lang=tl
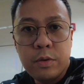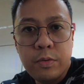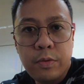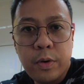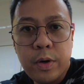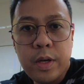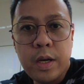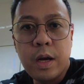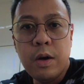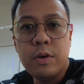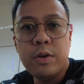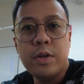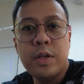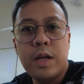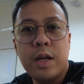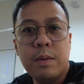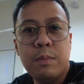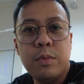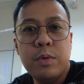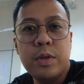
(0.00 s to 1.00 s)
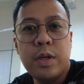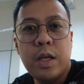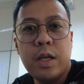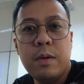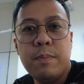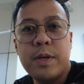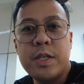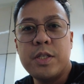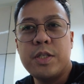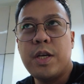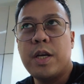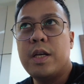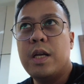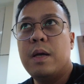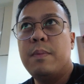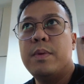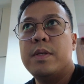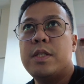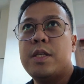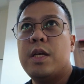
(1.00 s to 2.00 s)
for now, yun na lang muna yung masishare
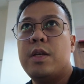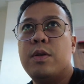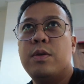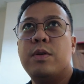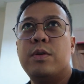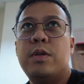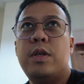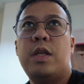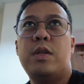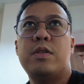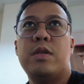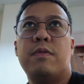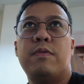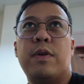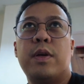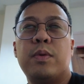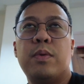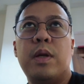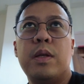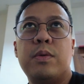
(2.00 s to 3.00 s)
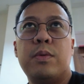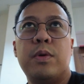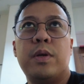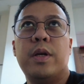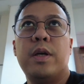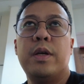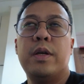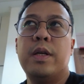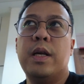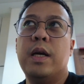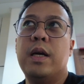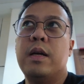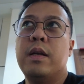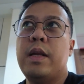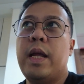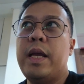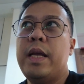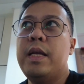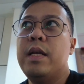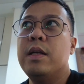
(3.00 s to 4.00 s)
namin sa inyo no, dito sa virtual tour ng
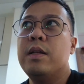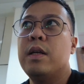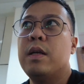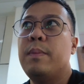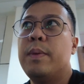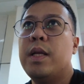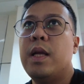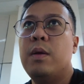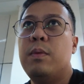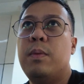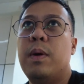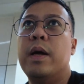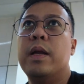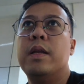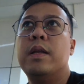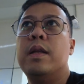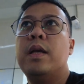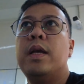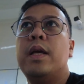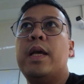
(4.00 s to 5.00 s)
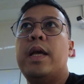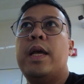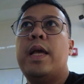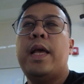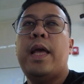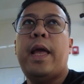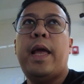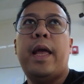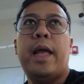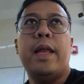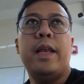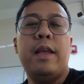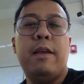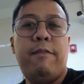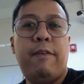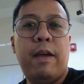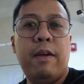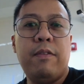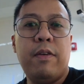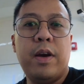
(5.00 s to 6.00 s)
NAIA Terminal 1. And if
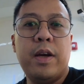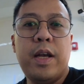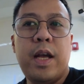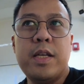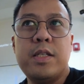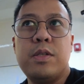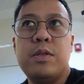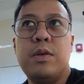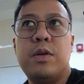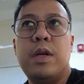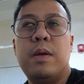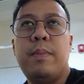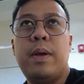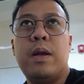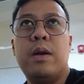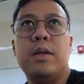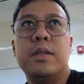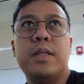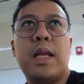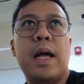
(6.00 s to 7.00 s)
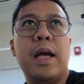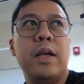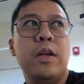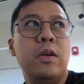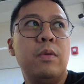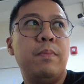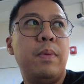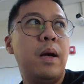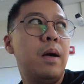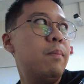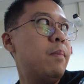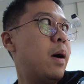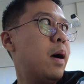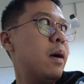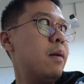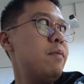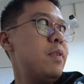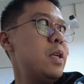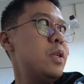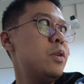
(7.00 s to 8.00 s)
ever guys no, na meron tayo pang mga
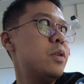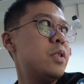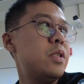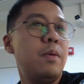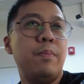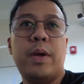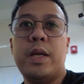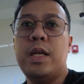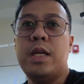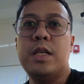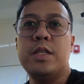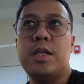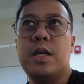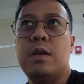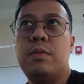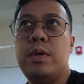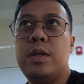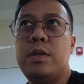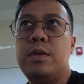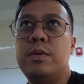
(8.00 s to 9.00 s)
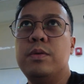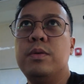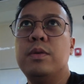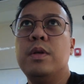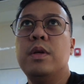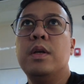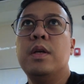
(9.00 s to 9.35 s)
videos na pwedeng i-share with you,